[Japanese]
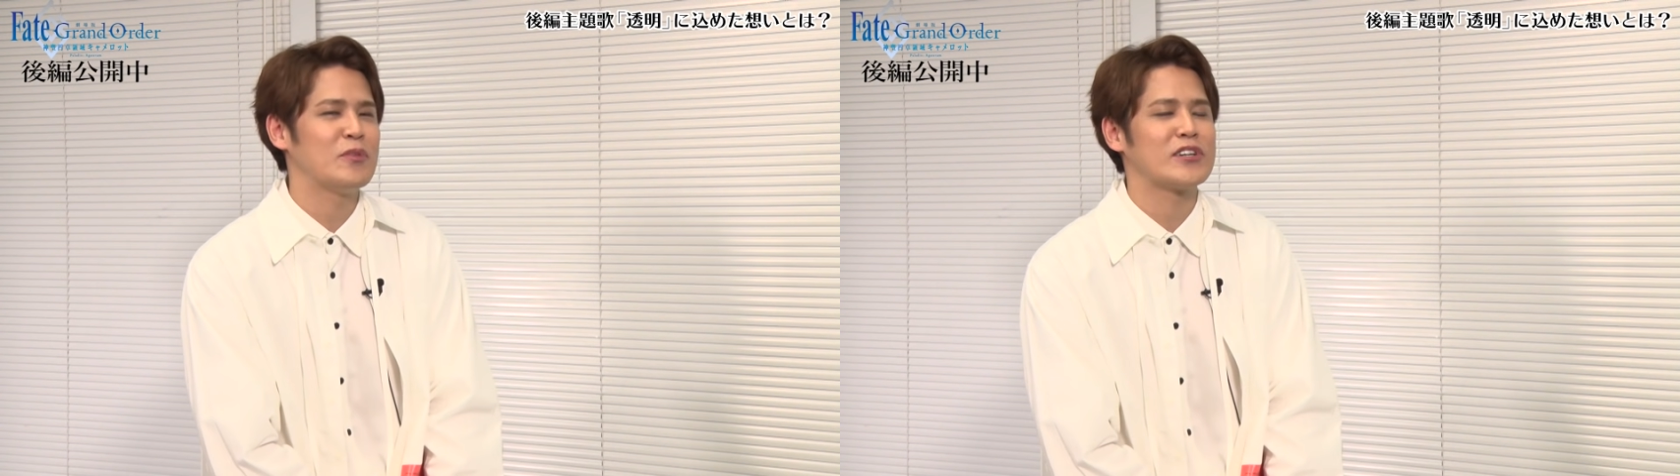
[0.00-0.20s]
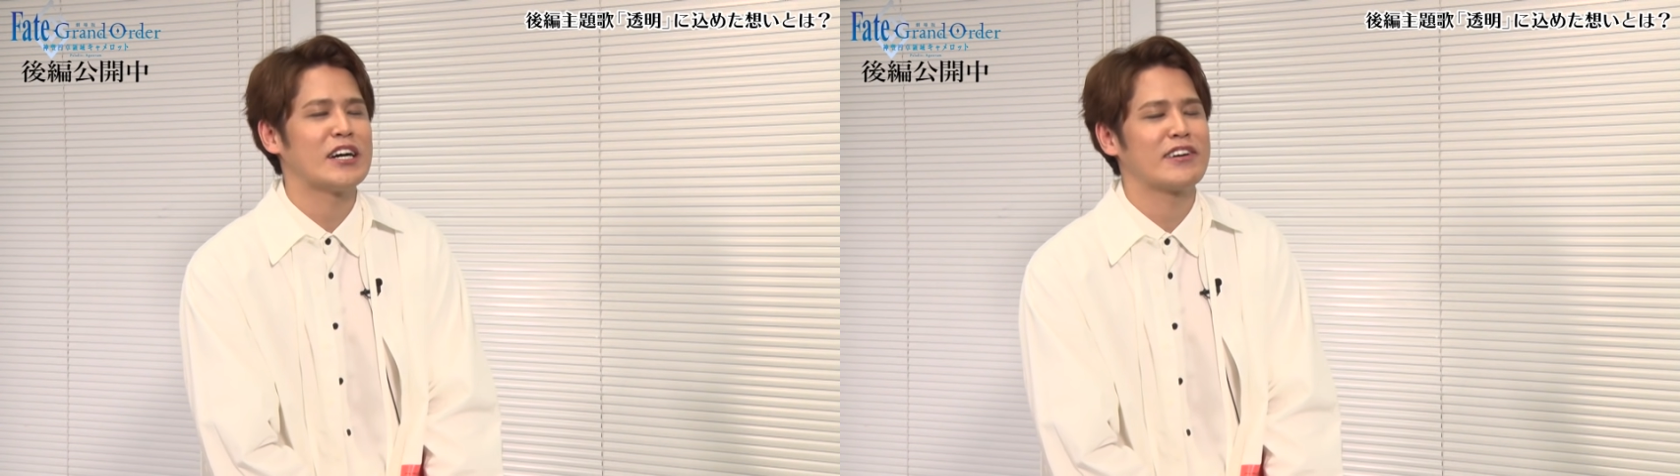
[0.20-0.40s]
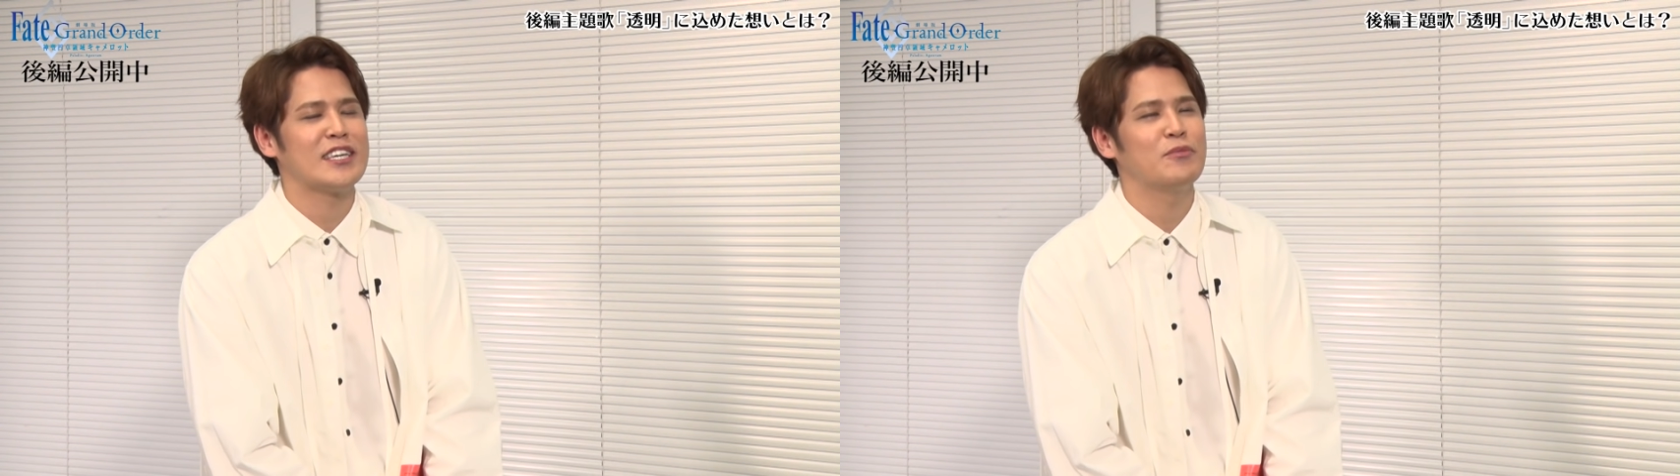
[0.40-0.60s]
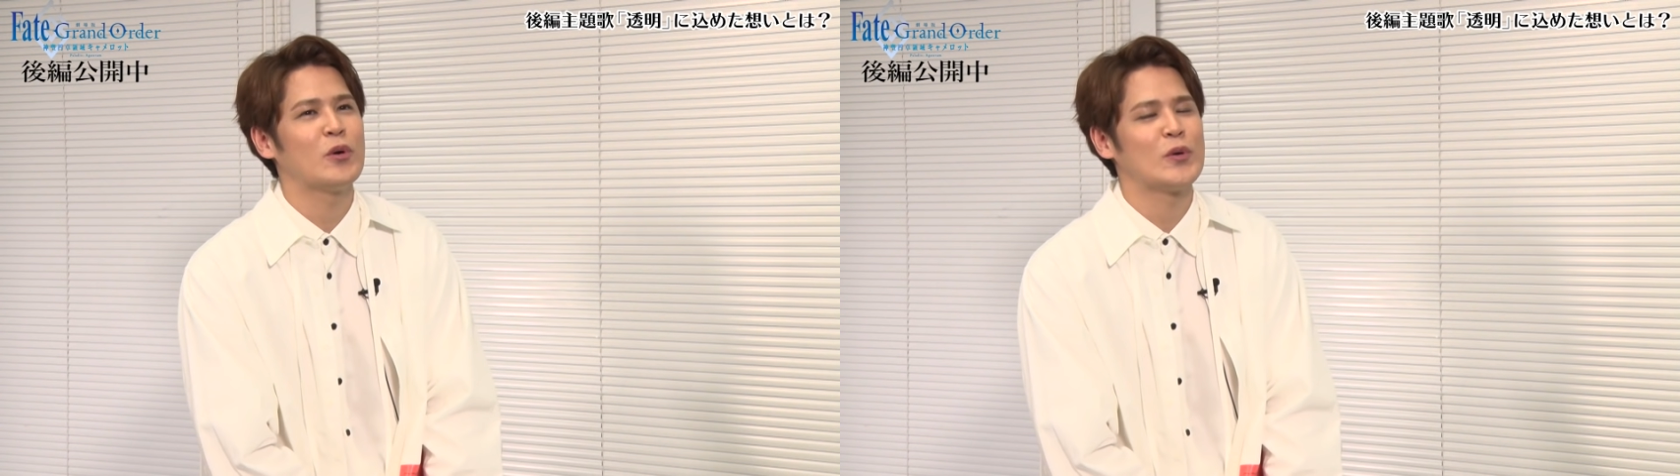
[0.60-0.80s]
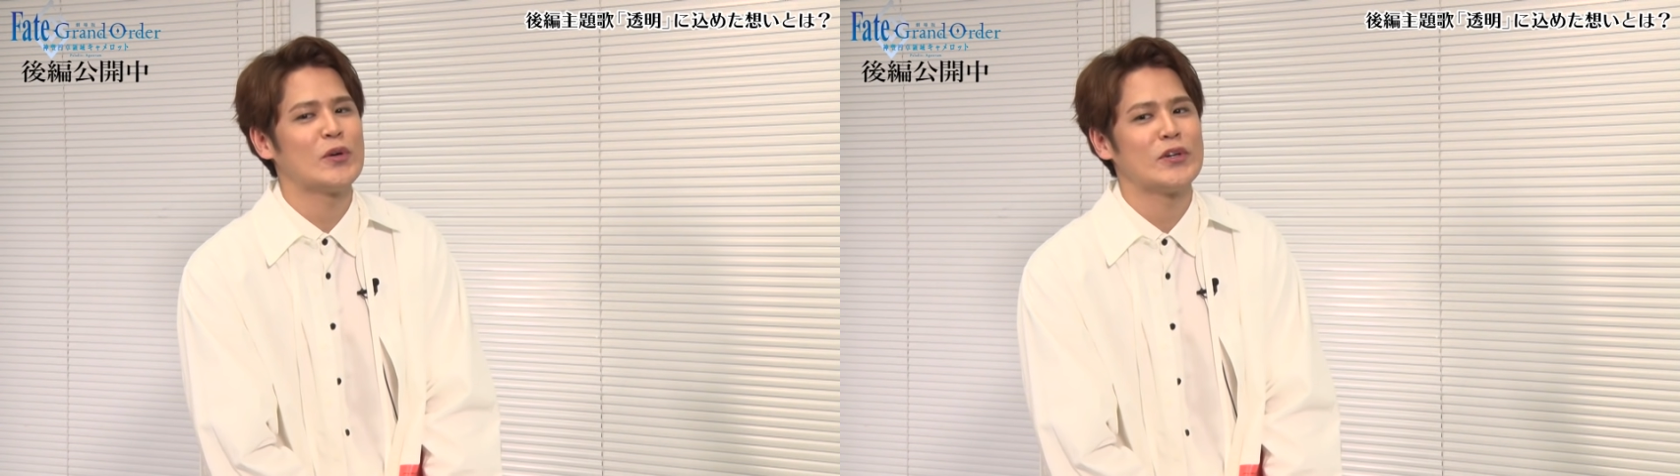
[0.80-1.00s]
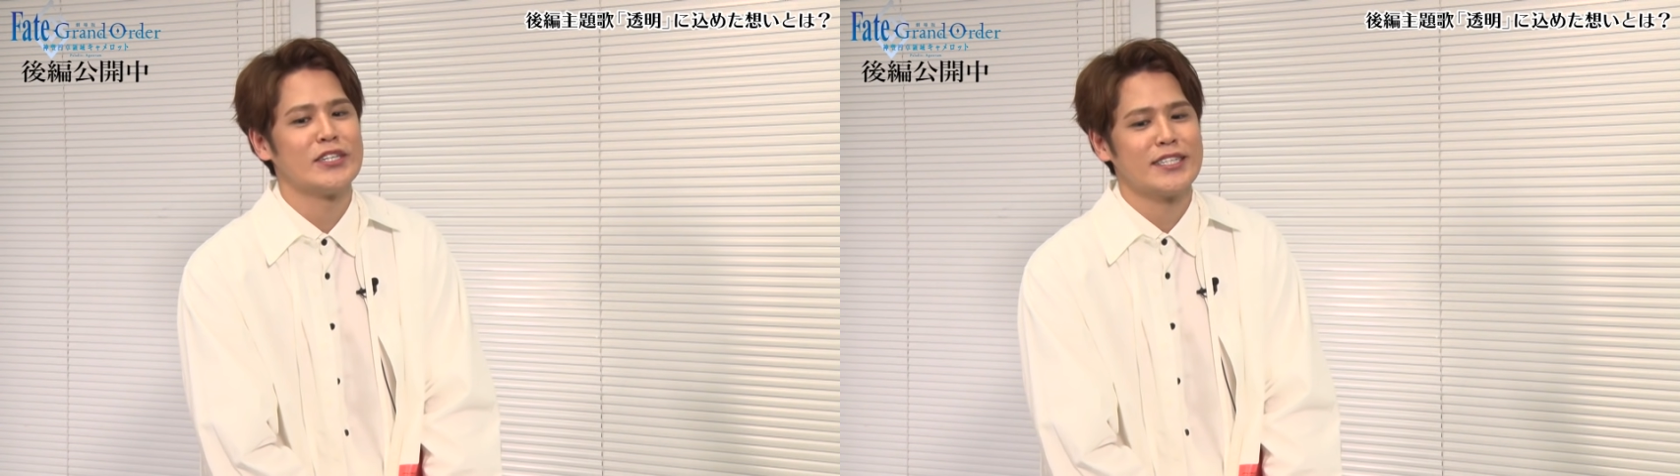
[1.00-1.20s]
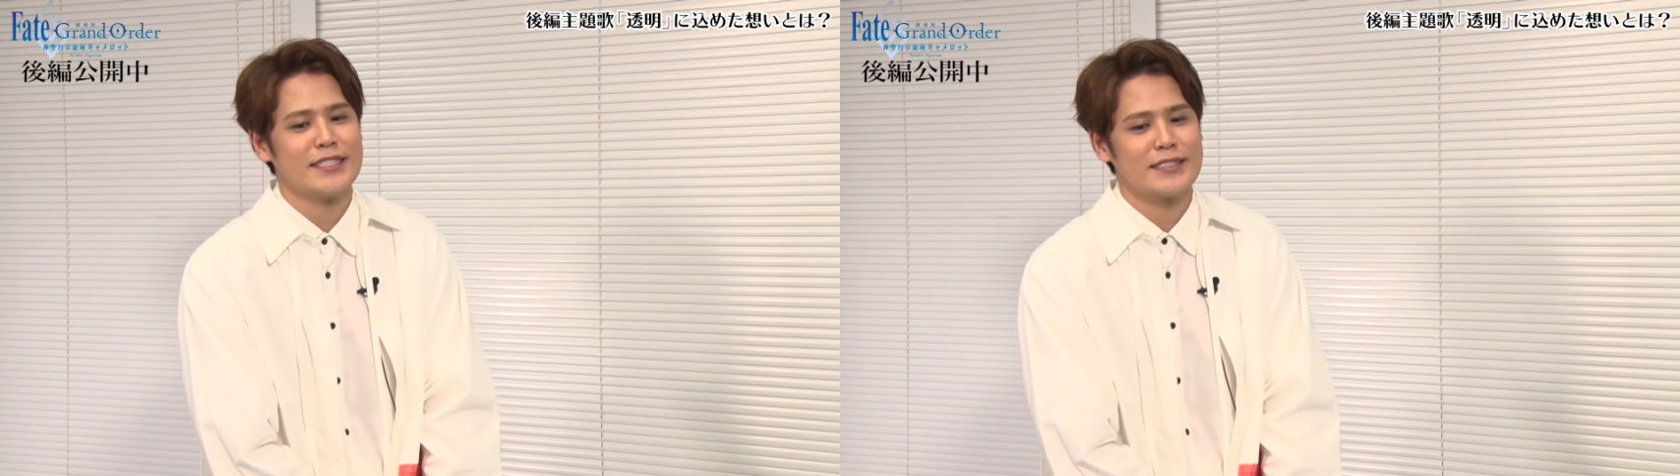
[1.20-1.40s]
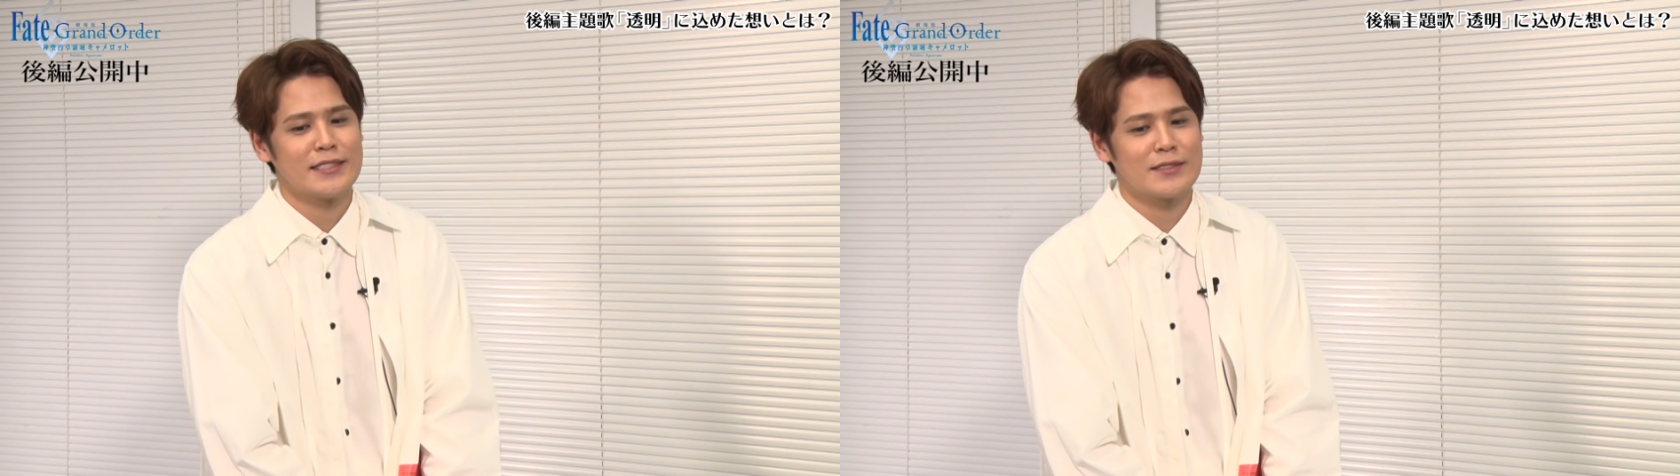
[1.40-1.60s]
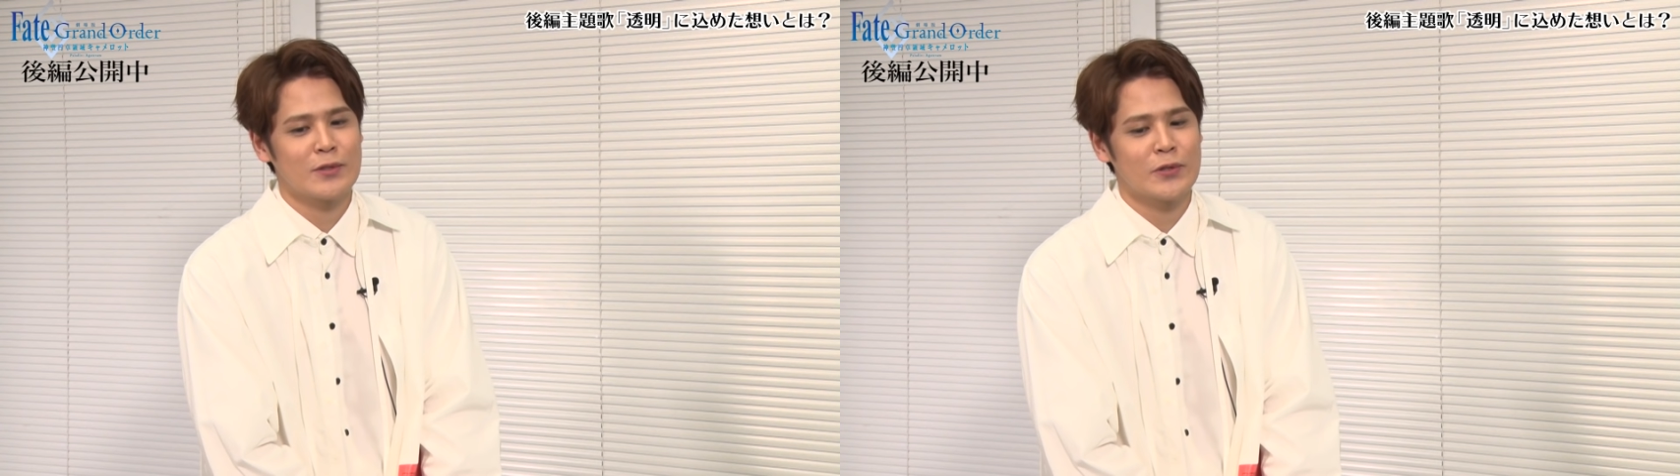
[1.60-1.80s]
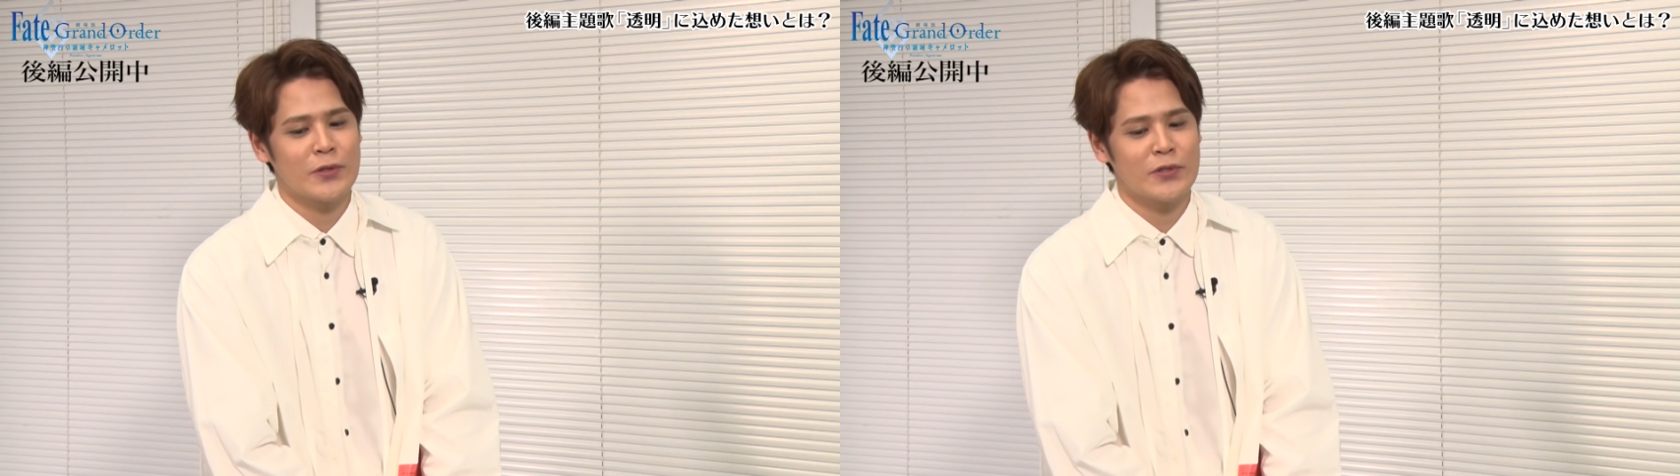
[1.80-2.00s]
僕らは希望を
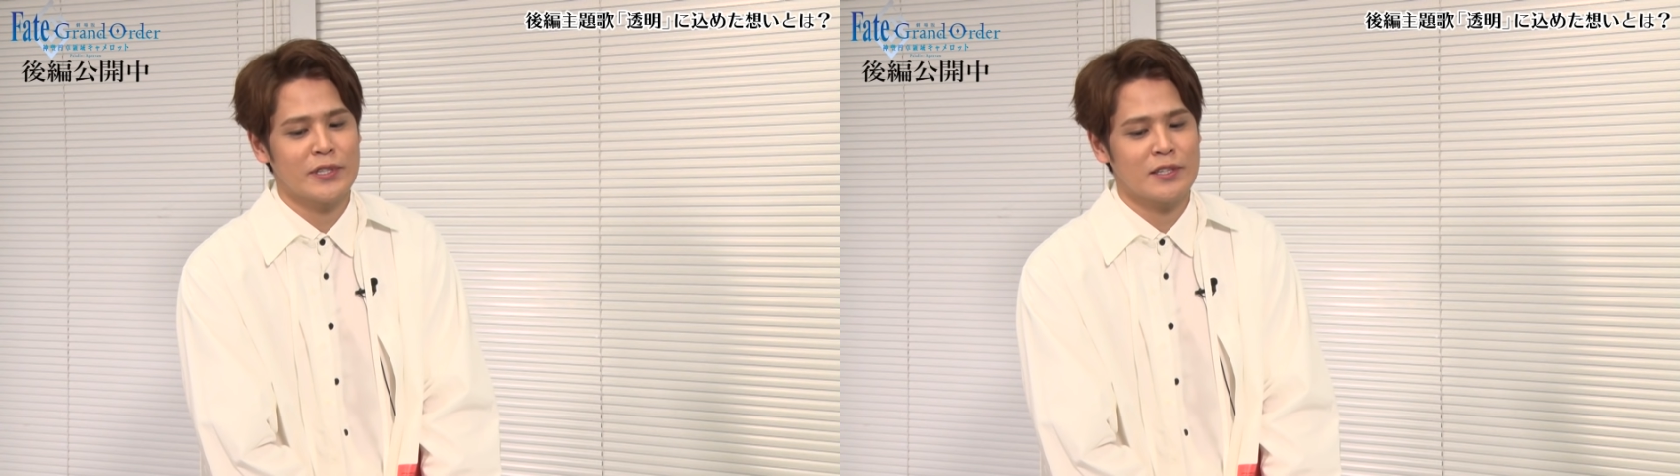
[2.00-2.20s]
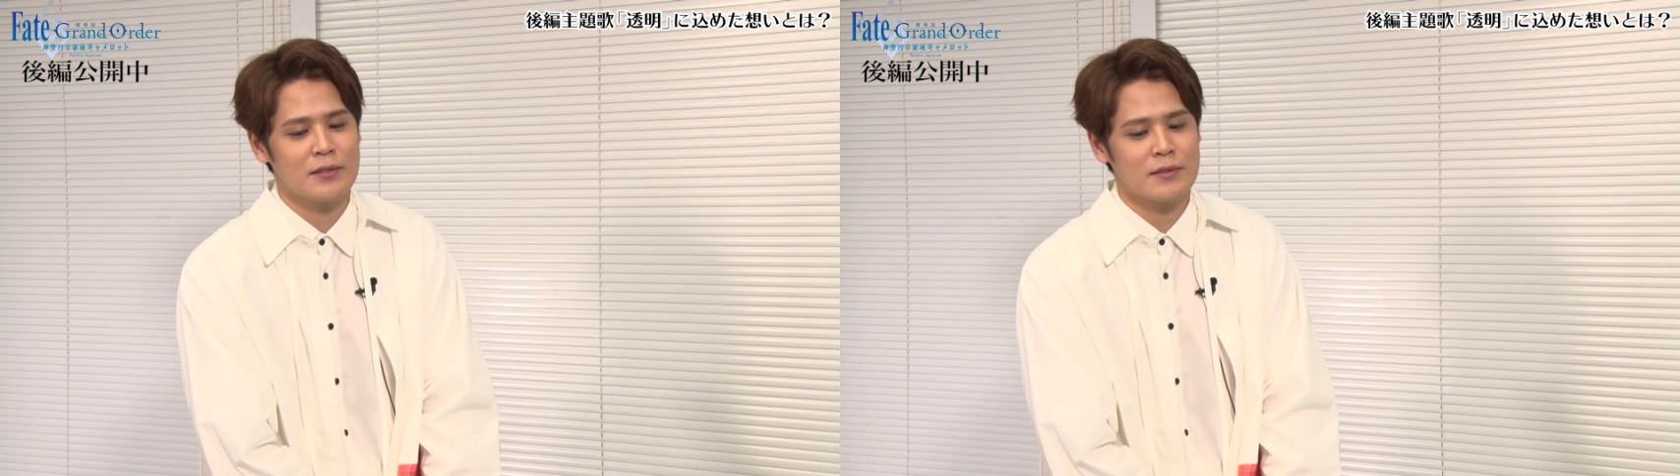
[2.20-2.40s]
この曲に